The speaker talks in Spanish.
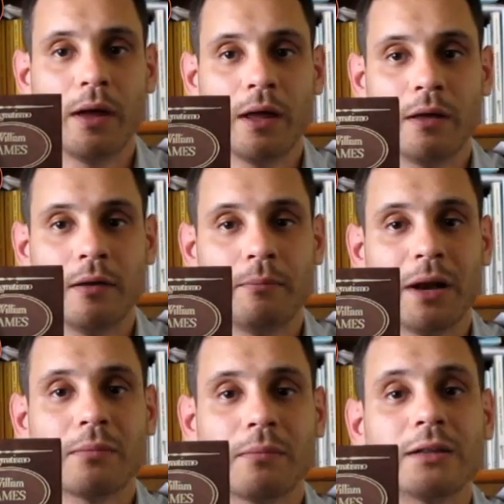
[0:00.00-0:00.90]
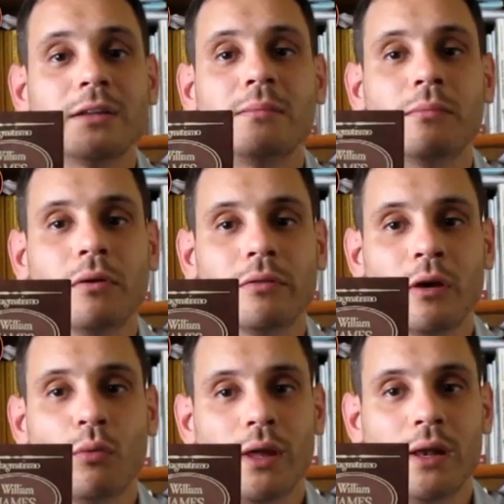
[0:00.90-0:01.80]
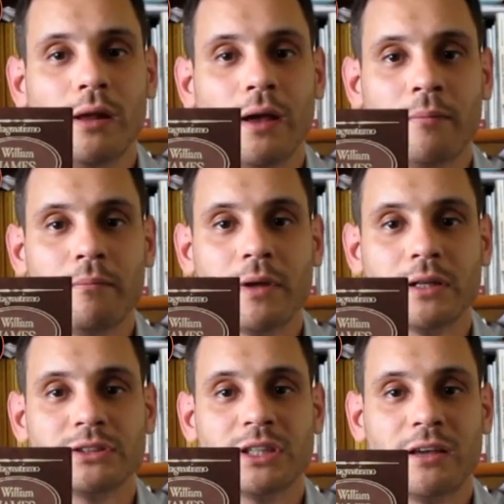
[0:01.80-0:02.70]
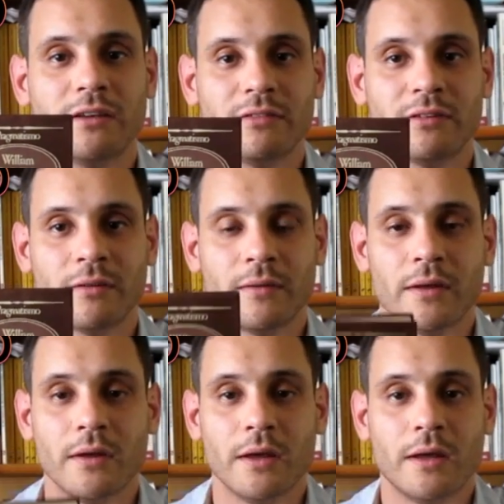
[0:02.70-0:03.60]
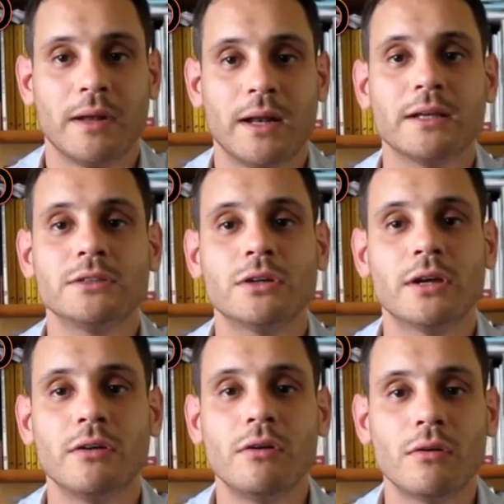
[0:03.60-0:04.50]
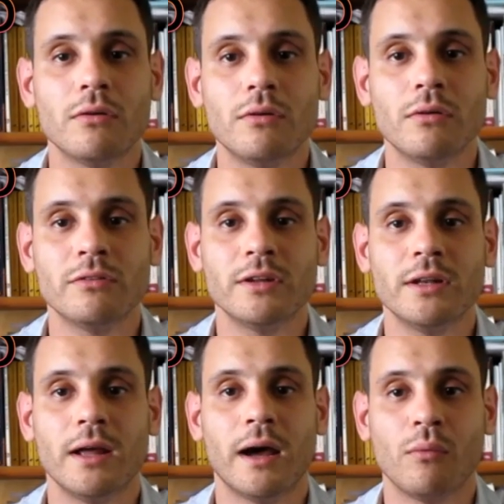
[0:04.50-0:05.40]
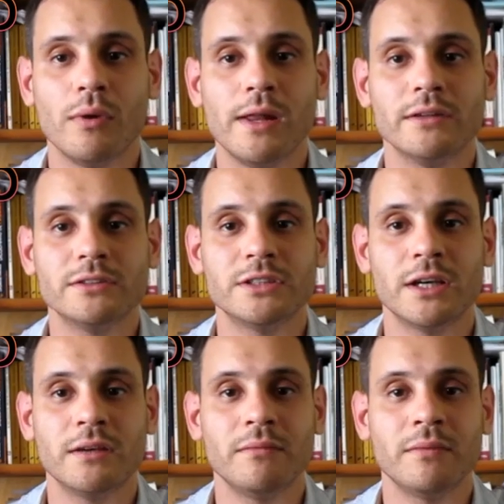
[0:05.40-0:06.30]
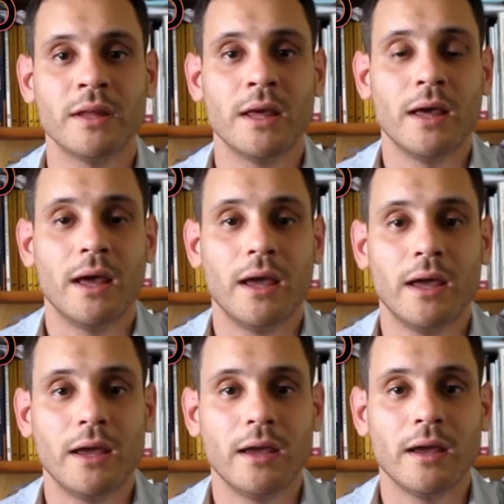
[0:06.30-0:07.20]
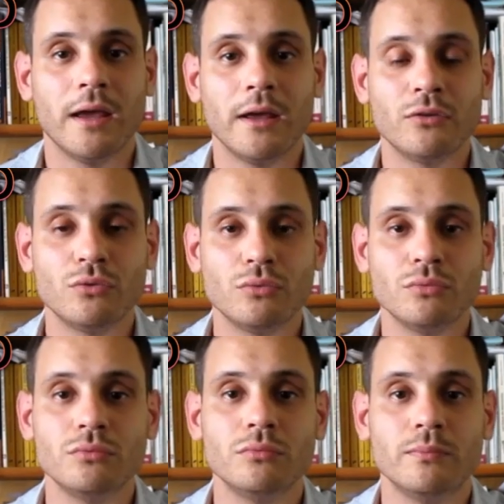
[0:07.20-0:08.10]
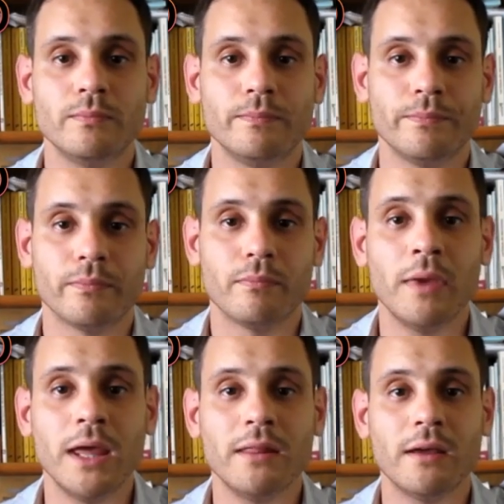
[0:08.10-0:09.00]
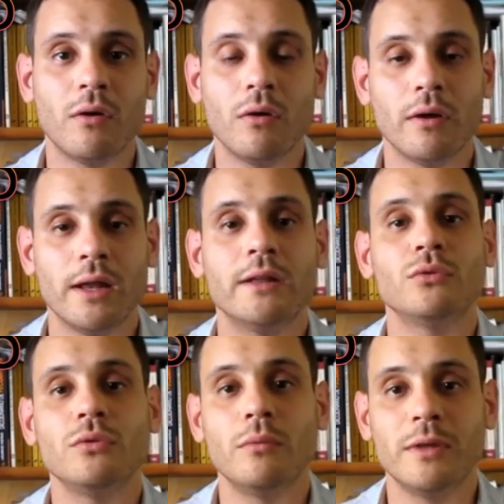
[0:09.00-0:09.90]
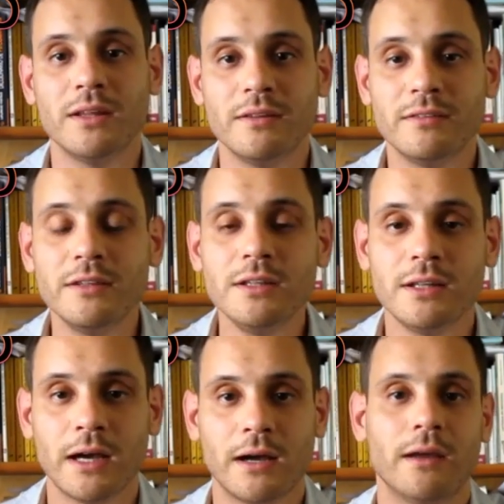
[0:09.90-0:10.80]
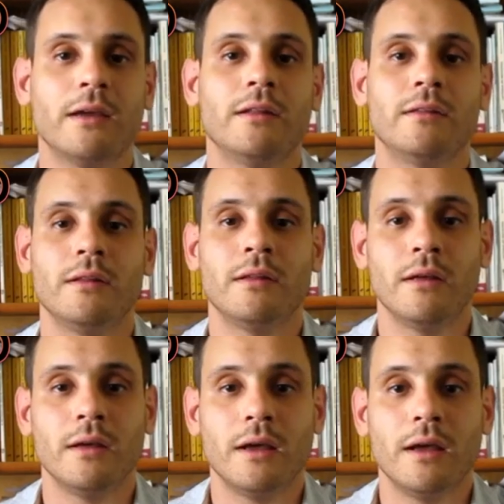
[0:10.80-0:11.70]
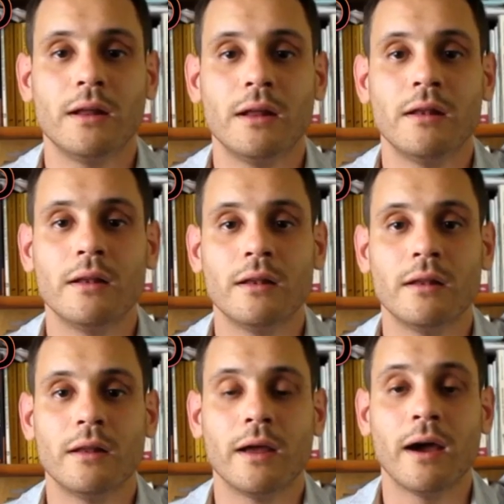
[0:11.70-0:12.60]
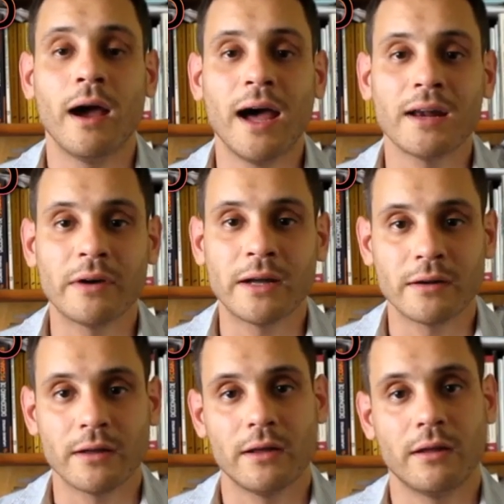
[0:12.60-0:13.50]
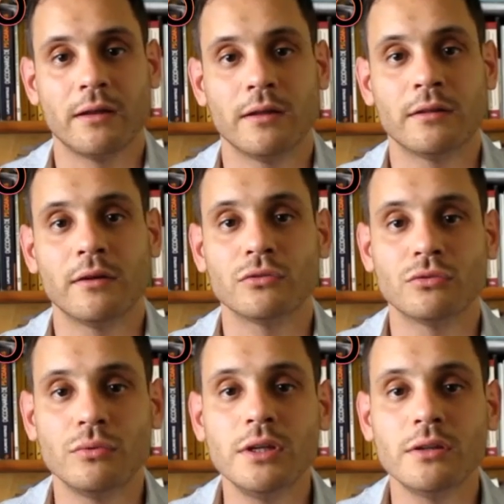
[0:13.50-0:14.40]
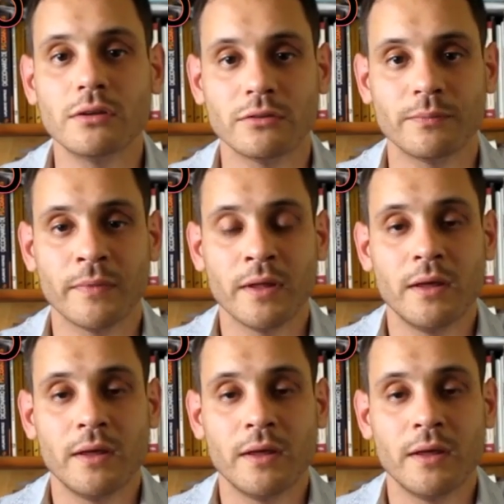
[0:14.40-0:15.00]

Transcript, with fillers: eh, pragmatismo de William James. Para aquellos que no lo conocen, a William James eh, es un médico, él estudió medicina en, el, en Harvard, en Estados Unidos.